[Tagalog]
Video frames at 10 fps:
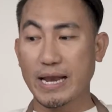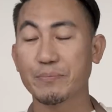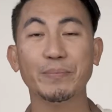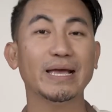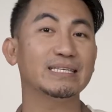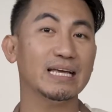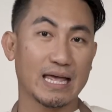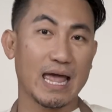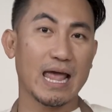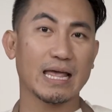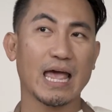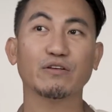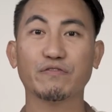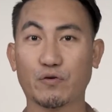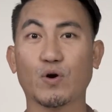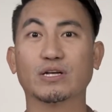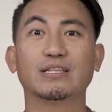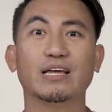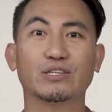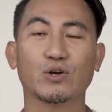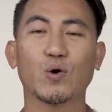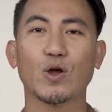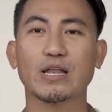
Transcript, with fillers: ng basic cake and of course later on,